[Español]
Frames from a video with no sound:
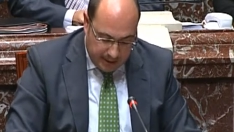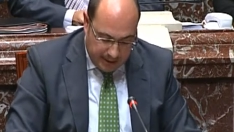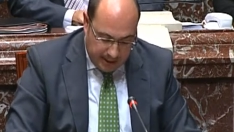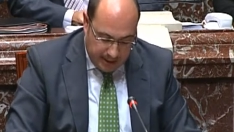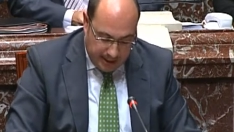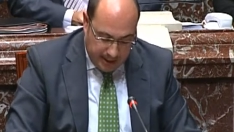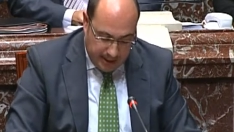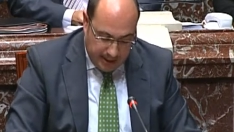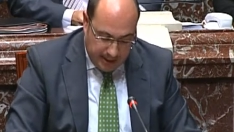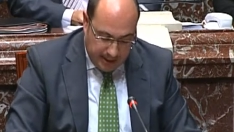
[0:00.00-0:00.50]

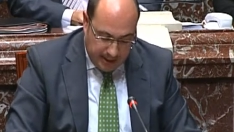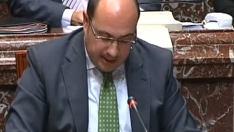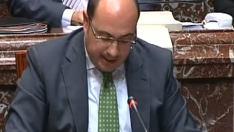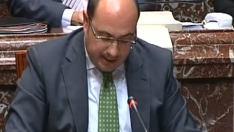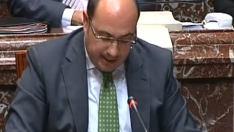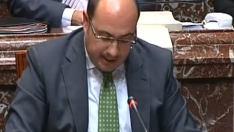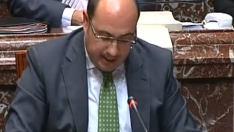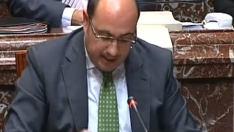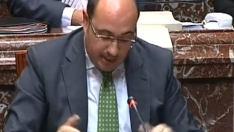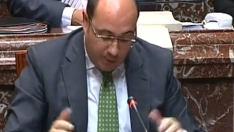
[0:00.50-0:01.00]

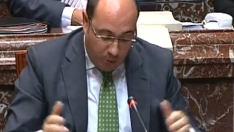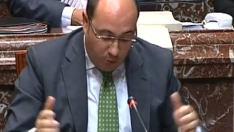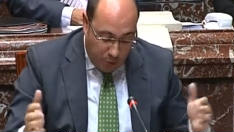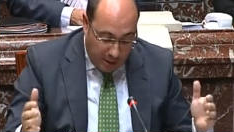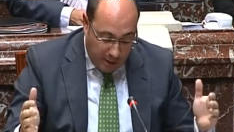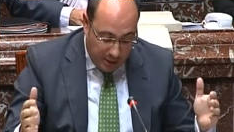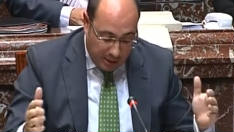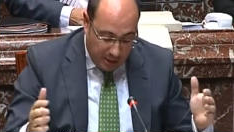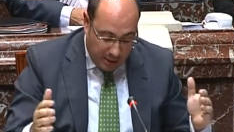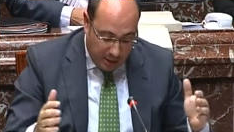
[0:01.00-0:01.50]
Eh,
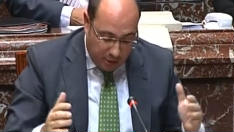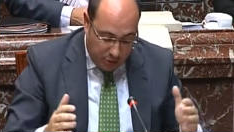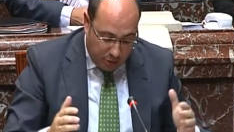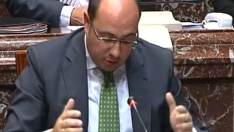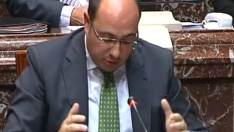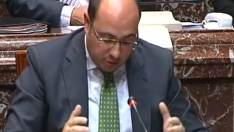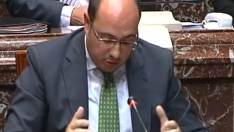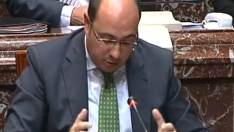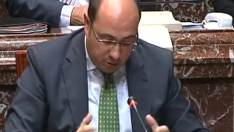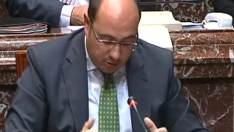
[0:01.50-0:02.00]
igual que
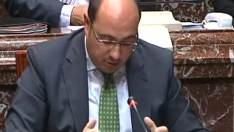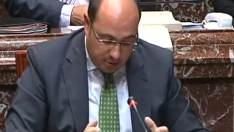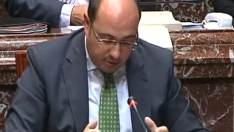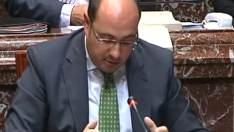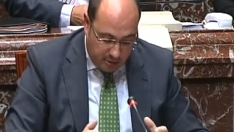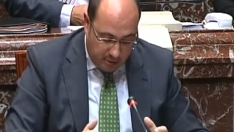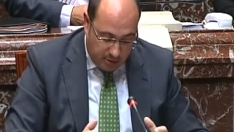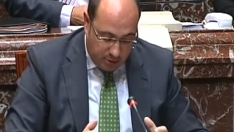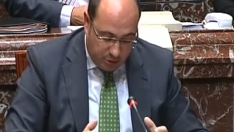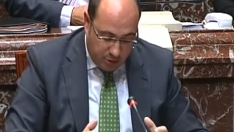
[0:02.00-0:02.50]
cuando
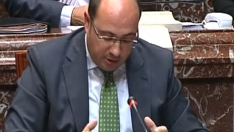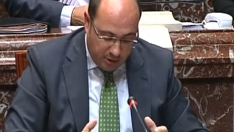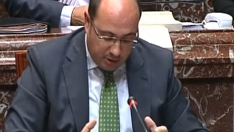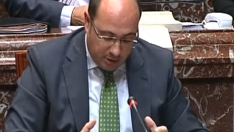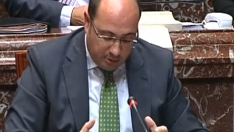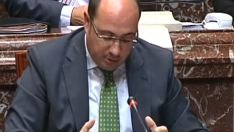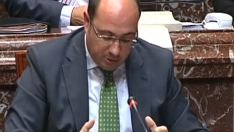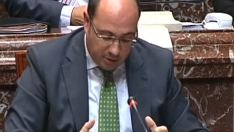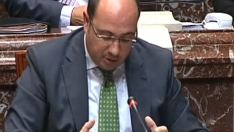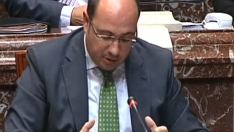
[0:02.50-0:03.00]
hoy
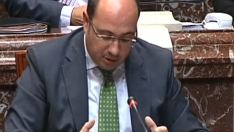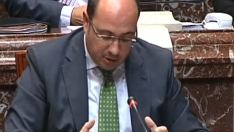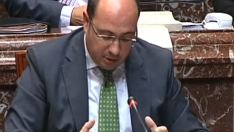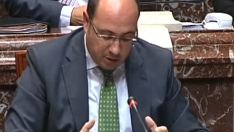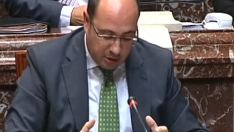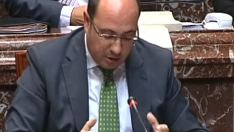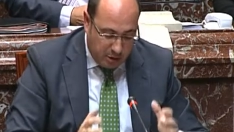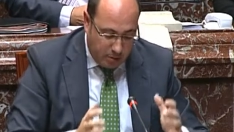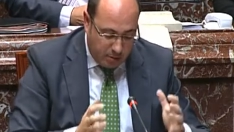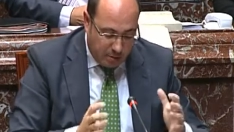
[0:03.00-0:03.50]
estamos hablando
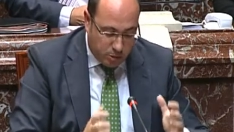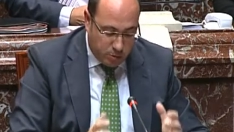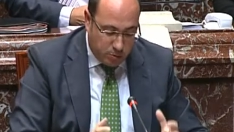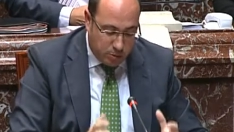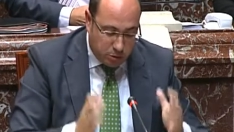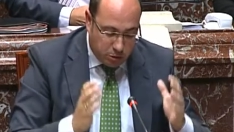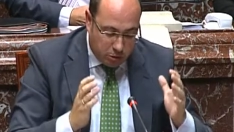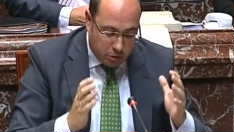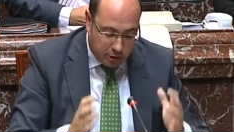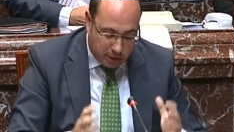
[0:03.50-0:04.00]
aquí de
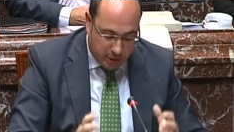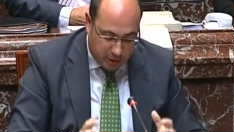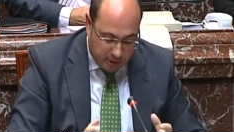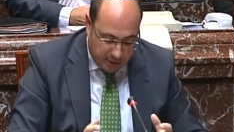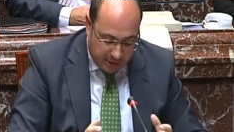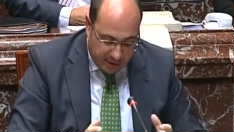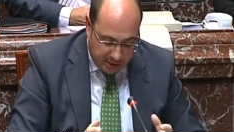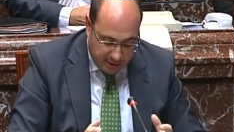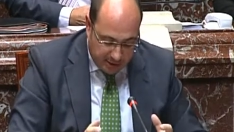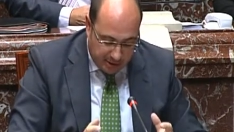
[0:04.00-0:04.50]
presupuestos
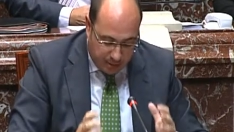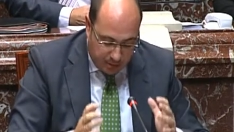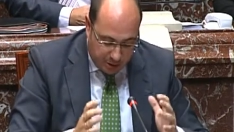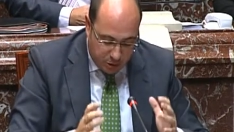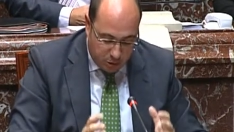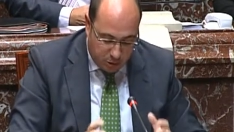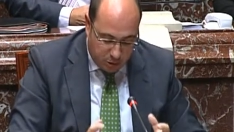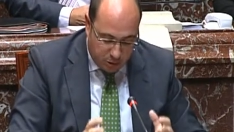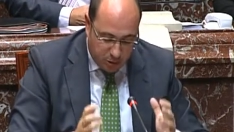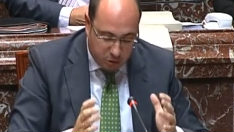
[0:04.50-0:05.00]
regionales, de
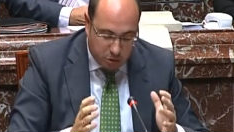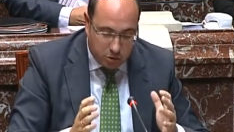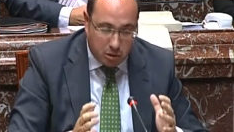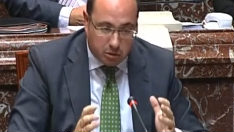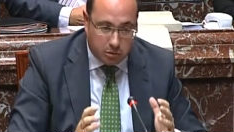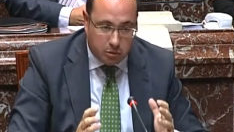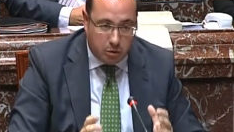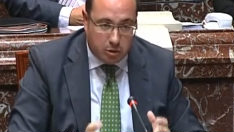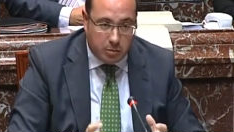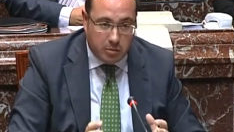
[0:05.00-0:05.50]
presupuestos
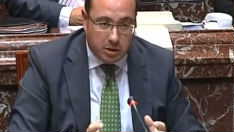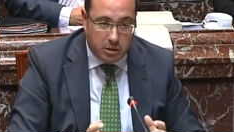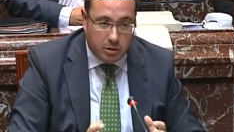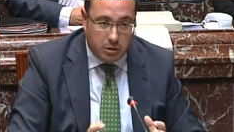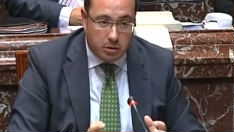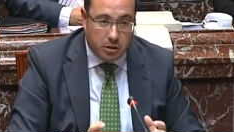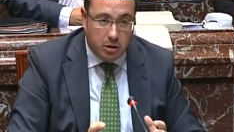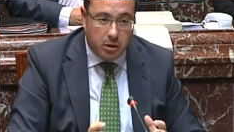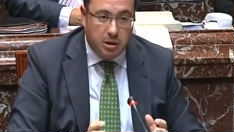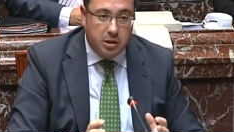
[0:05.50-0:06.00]

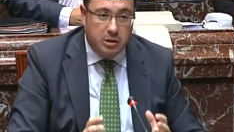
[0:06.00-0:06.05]
autonómicos,